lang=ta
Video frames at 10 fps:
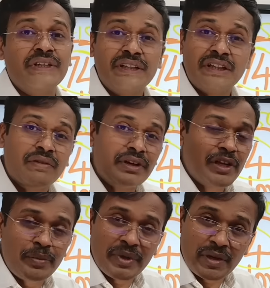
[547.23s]
எந்த
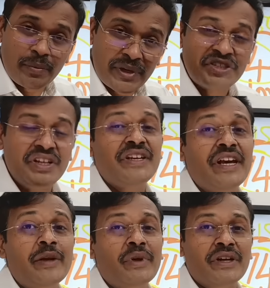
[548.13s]
வகையிலும் பிரச்சனை
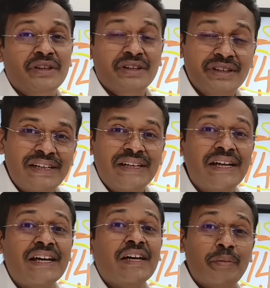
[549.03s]
ஏற்படுத்துறது
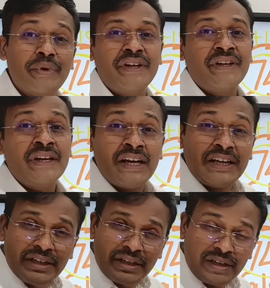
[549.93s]
இல்லை அப்படின்னு
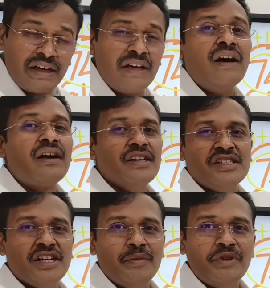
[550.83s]
எல்லா
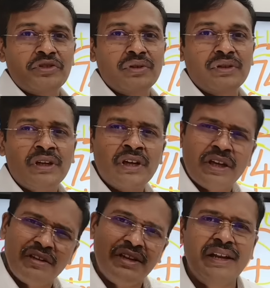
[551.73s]
ஆராய்ச்சிகளையுமே சொல்லுது
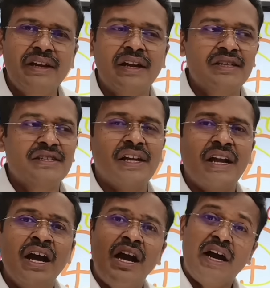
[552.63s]
அதாவது நிறைய ஆராய்ச்சிகள்
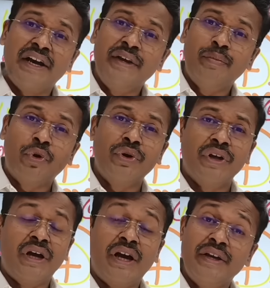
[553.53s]
ஹை
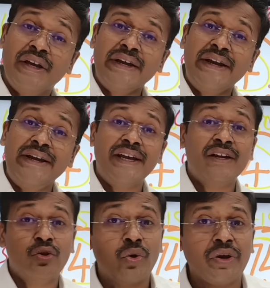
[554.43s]
புரோட்டீன் ஹை எக் இன்டேக்
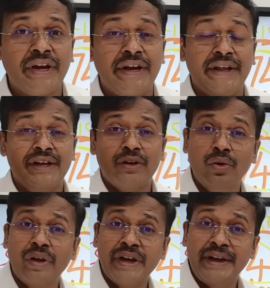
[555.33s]
லோ எக் இன்டேக் லோ
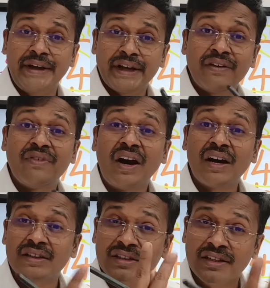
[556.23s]
எக் இன்டேக்னா
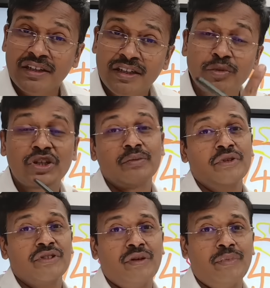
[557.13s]
வாரத்துக்கு ரெண்டு முட்டை
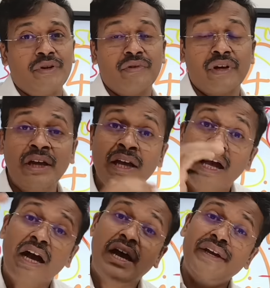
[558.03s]
மட்டும் சாப்பிட்றவங்க
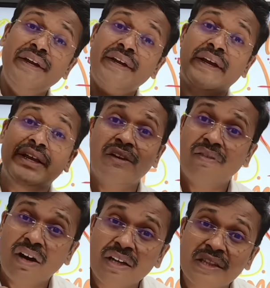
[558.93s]
ஹை இன்டேக்னா
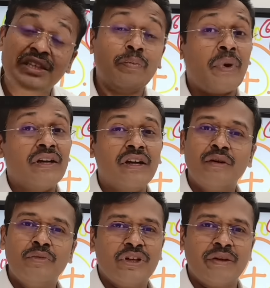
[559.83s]
வாரத்துக்கு பன்னெண்டு
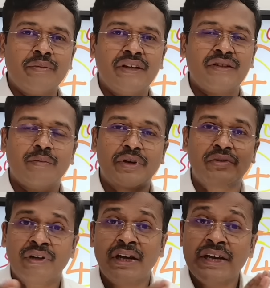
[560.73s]
முட்டைக்கு மேல
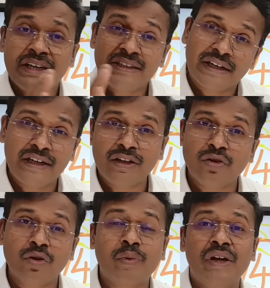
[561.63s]
சாப்பிட்றவங்க இந்த ரெண்டு
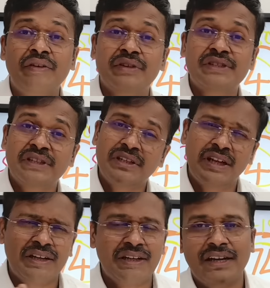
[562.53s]
குரூப்லாம் வச்சு
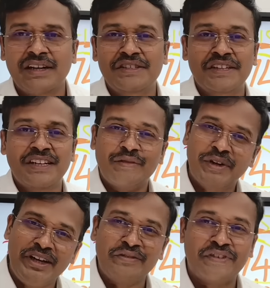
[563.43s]
நிறைய ஆராய்ச்சிகள் இந்த
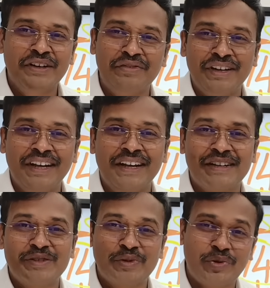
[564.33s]
மாதிரி டிஃப்ரெண்ட் டிஃபரெண்டா
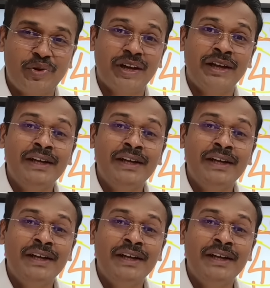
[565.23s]
ஆராய்ச்சி பண்ணுவாங்க